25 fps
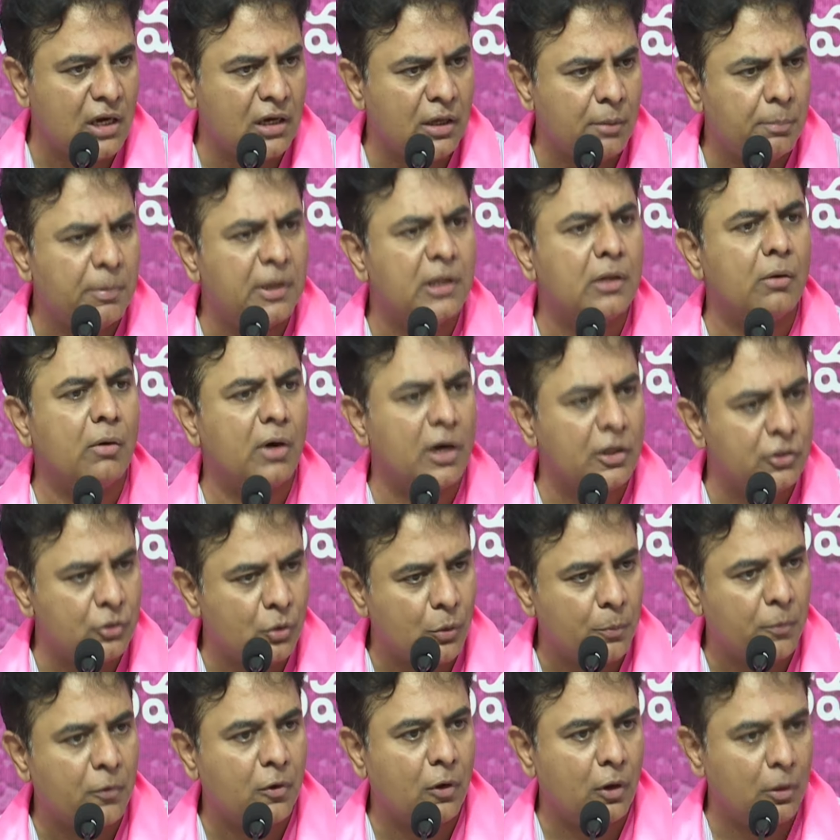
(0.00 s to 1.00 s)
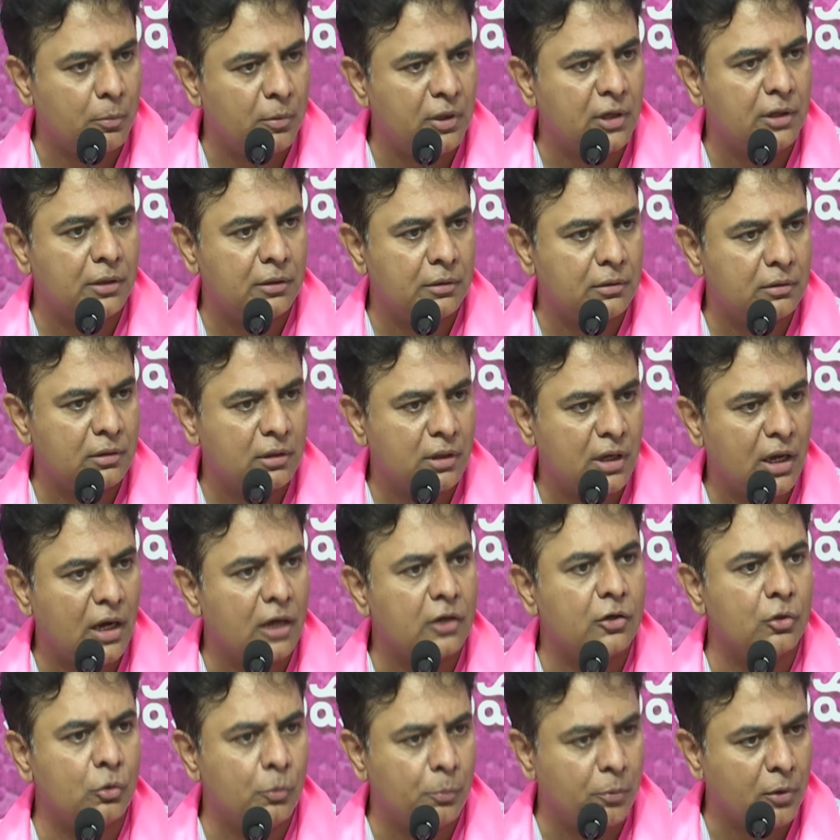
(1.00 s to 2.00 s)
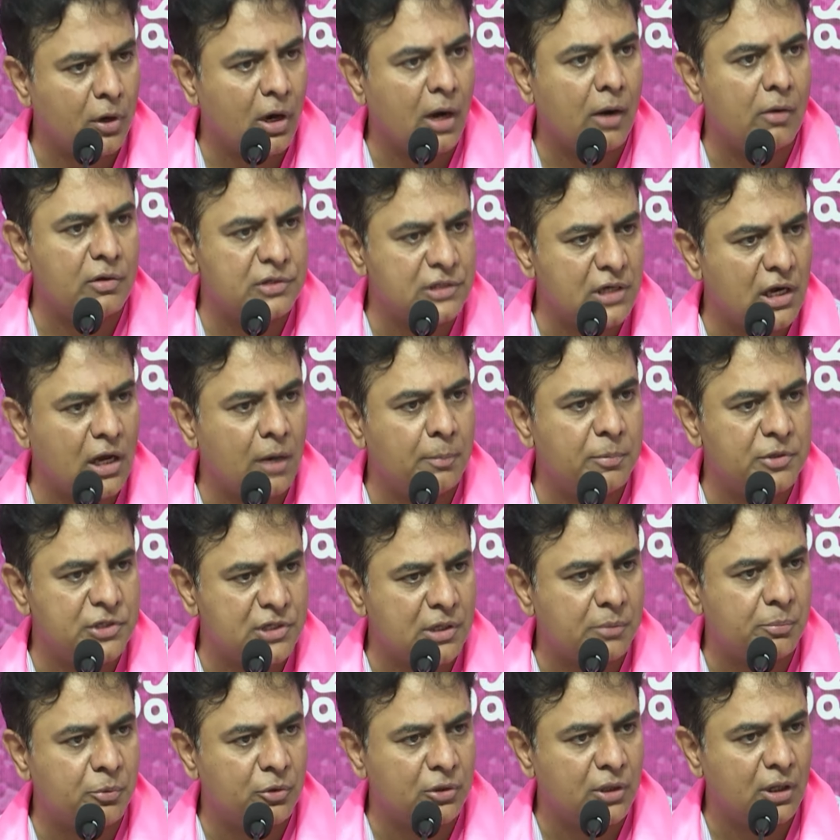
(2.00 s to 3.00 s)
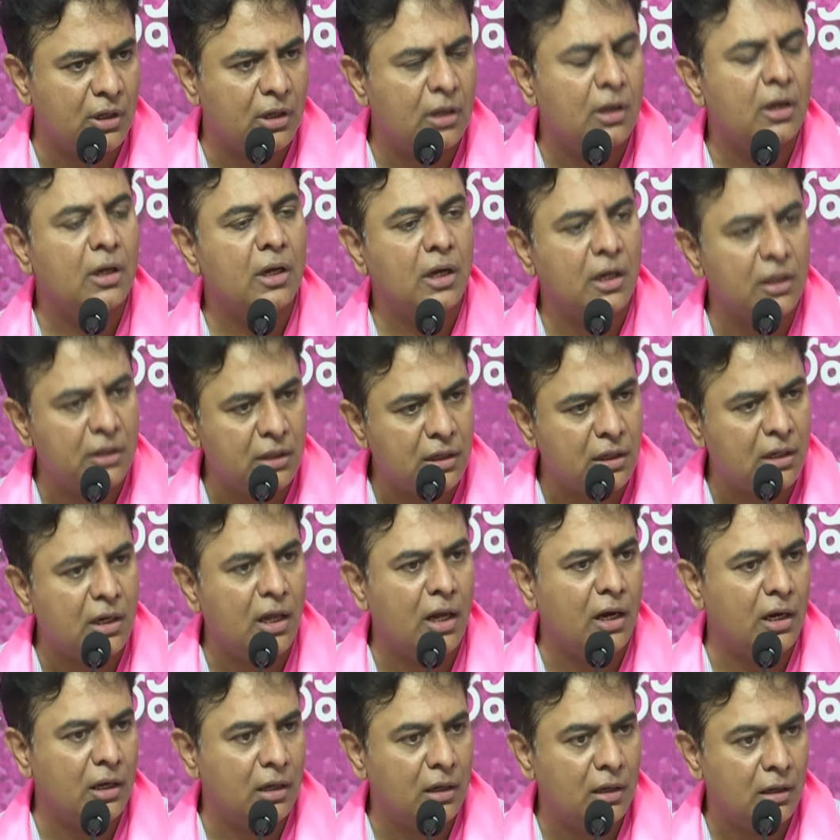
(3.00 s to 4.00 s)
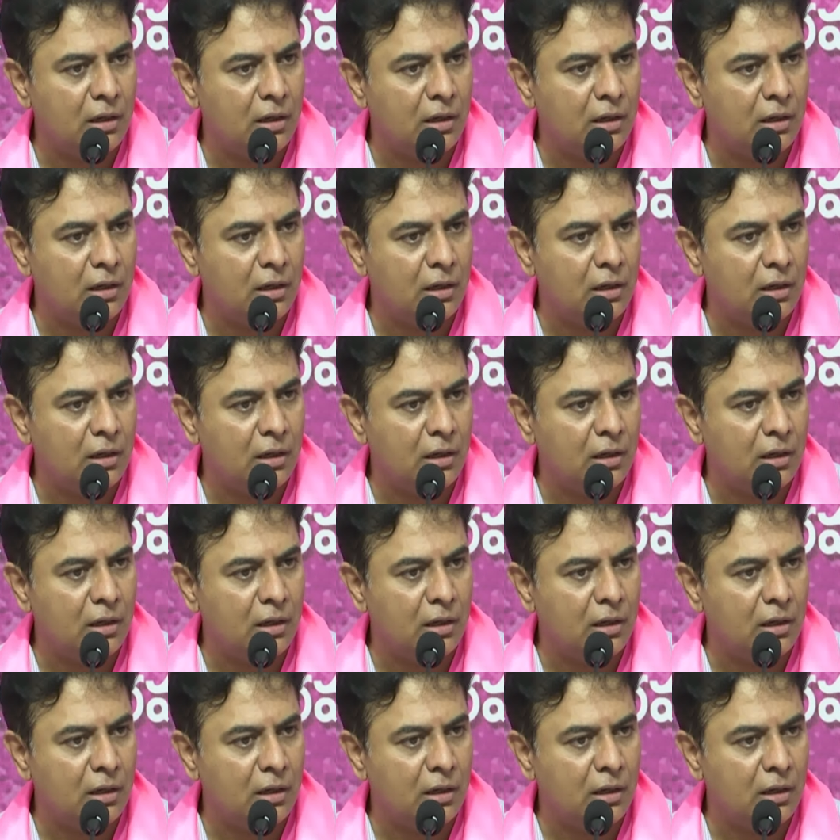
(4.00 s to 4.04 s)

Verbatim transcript: అంటే పేదవాడు ఎందుకు ఒప్పుకోవాలి మరి కరెక్ట్ నువ్వు పునరావాసం కల్పించకపోతే ఎందుకు వినాలే